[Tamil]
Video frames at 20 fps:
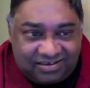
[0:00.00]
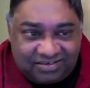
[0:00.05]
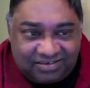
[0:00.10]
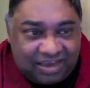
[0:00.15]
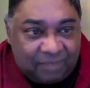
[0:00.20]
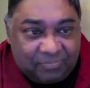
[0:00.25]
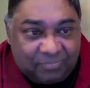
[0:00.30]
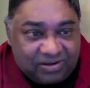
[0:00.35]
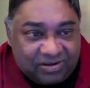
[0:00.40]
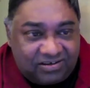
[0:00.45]

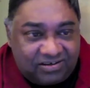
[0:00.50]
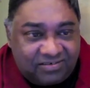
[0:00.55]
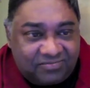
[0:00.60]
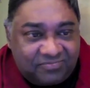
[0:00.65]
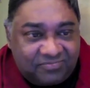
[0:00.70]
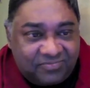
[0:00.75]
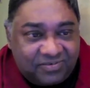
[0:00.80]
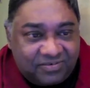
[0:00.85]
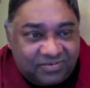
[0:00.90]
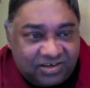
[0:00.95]
ஹேப்பன்
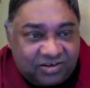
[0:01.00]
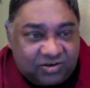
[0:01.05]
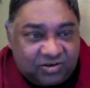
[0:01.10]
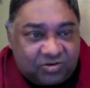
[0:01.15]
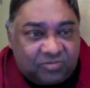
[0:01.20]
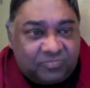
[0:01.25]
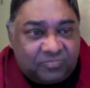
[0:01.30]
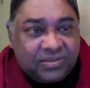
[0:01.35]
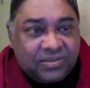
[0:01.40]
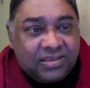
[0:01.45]

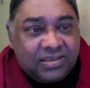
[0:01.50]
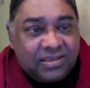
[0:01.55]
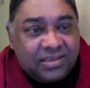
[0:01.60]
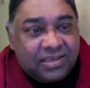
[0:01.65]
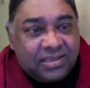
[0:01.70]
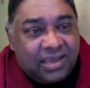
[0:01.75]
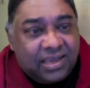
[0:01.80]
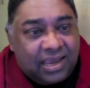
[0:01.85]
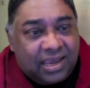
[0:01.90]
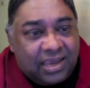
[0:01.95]
தெரியும்
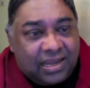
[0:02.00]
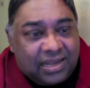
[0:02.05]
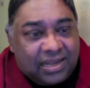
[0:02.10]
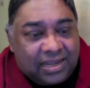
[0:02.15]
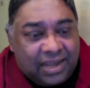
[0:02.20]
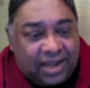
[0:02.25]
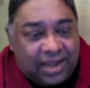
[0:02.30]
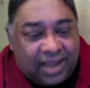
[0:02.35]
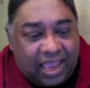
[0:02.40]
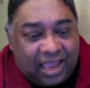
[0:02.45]

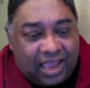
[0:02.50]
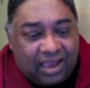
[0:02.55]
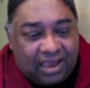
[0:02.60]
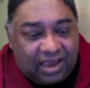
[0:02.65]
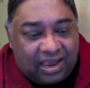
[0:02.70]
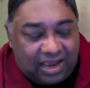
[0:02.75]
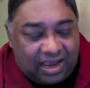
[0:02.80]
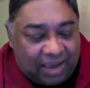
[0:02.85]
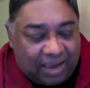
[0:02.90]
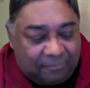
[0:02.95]
நான்
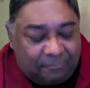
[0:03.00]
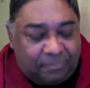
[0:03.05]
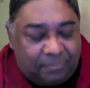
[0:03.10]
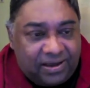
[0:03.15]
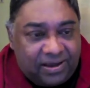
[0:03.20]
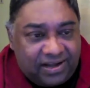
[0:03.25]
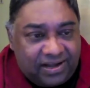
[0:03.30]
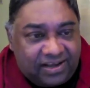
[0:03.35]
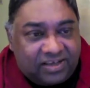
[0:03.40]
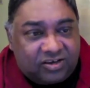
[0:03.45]
அப்பா
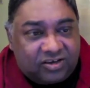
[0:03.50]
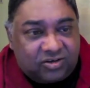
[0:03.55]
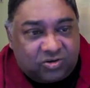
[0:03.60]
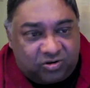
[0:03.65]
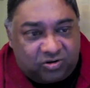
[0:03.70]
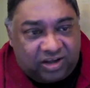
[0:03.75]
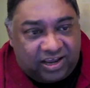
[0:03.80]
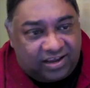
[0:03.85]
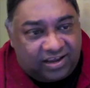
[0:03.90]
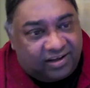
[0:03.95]
எனக்கு
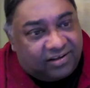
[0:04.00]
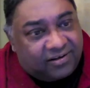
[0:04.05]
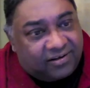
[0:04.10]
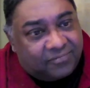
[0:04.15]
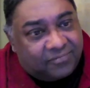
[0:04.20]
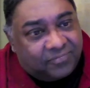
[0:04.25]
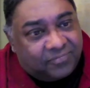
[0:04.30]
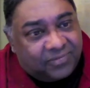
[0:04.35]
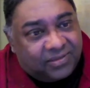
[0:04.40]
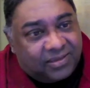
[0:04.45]
சொன்னார்
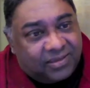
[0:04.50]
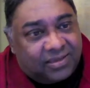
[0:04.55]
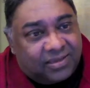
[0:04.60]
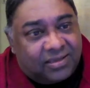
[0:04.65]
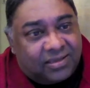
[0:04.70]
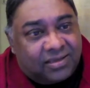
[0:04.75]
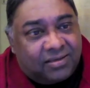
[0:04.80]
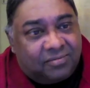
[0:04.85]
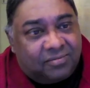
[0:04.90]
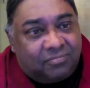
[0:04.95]

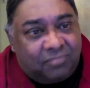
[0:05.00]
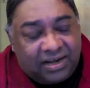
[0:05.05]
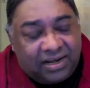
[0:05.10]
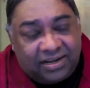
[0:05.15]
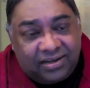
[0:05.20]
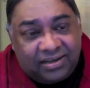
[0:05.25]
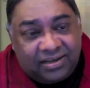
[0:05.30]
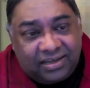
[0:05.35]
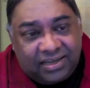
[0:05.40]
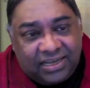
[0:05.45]

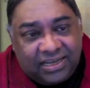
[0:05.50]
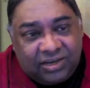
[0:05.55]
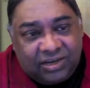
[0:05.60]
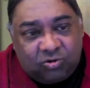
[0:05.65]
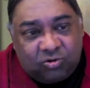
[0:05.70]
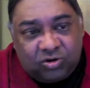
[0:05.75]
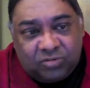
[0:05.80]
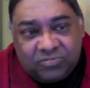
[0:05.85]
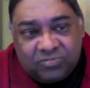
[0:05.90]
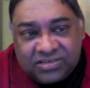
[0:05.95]
மகன் நீ
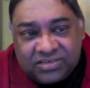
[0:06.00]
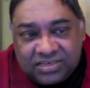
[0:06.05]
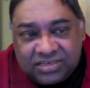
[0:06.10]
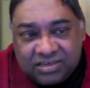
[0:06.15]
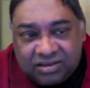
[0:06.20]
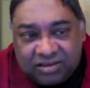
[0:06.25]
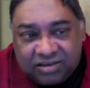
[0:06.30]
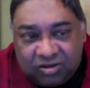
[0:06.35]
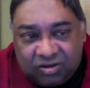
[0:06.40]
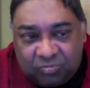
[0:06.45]
ஒன்றும்
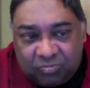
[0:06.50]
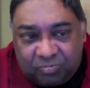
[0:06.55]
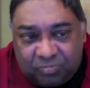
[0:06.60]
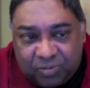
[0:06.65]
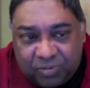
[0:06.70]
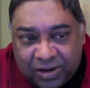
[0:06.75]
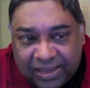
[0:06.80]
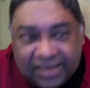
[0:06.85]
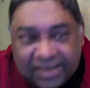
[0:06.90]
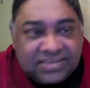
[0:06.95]

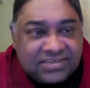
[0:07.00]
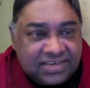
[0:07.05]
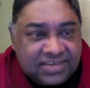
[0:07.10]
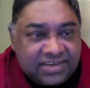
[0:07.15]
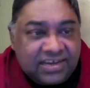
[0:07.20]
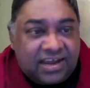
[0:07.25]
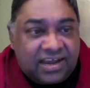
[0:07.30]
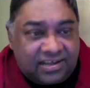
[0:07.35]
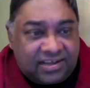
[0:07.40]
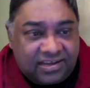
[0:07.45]
பிள்ளையா
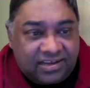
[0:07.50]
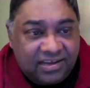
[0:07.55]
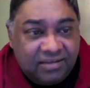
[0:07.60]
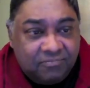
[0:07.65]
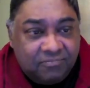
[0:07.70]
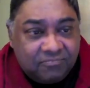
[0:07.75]
செய்யாட்டி